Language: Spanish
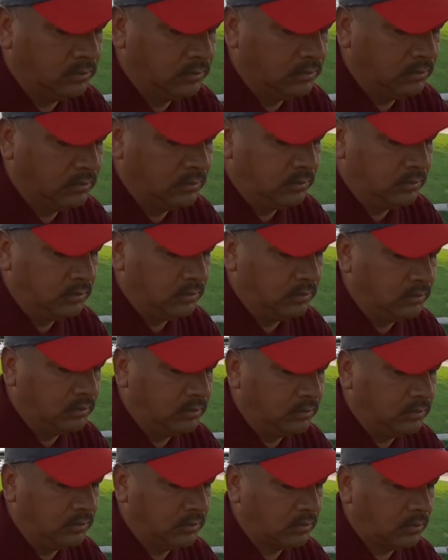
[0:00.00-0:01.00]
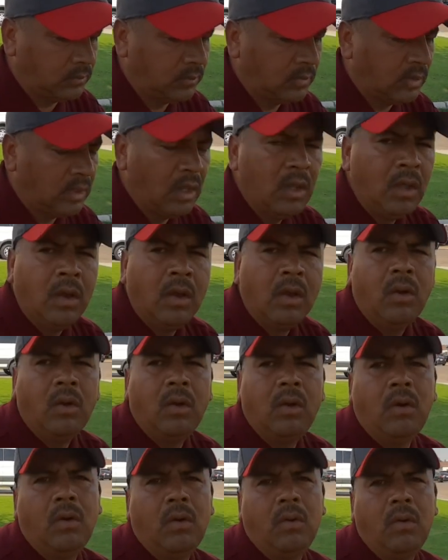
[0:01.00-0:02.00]
alguien te dio una propina también
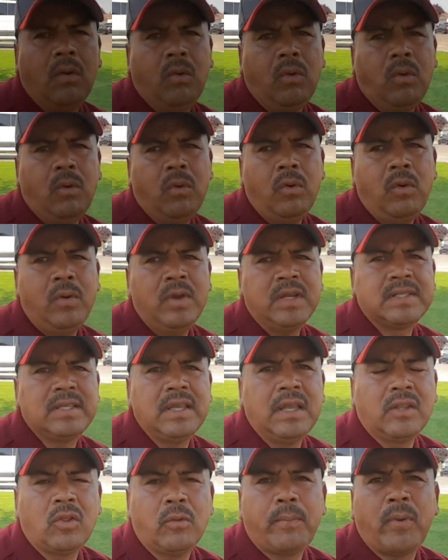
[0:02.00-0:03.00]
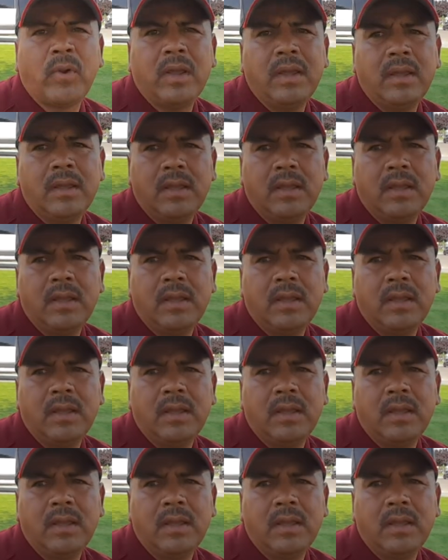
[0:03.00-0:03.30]
así. Oh, es cierto.